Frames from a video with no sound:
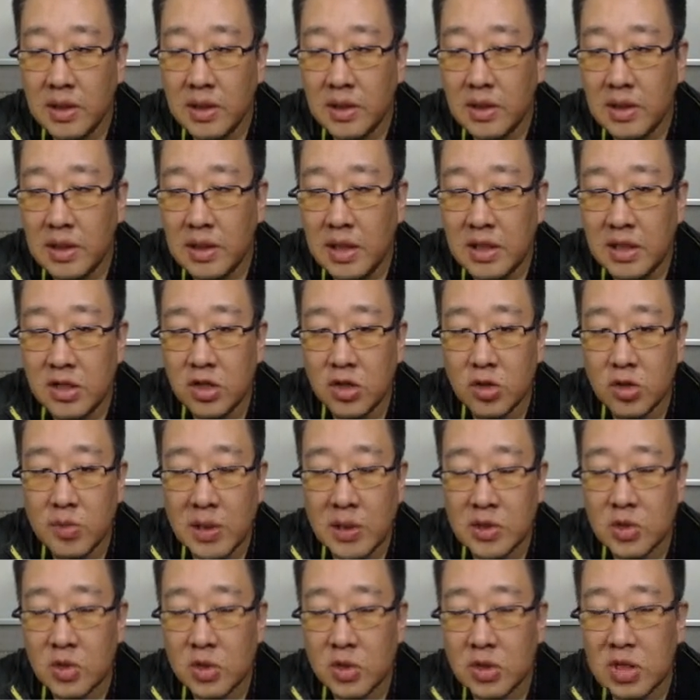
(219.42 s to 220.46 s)
예, 저도
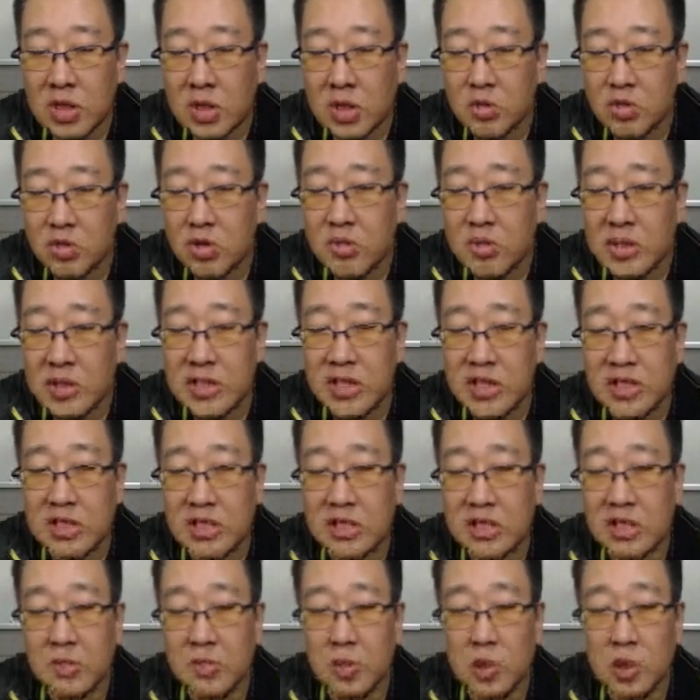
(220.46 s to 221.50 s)
방송 끝나고 물을
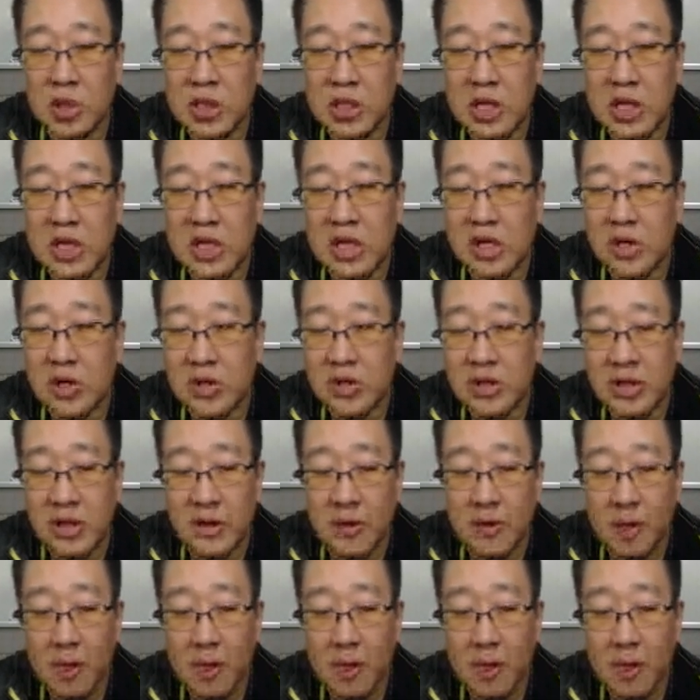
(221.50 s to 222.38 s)
마셔야겠어요. 목이 타네요. 오늘.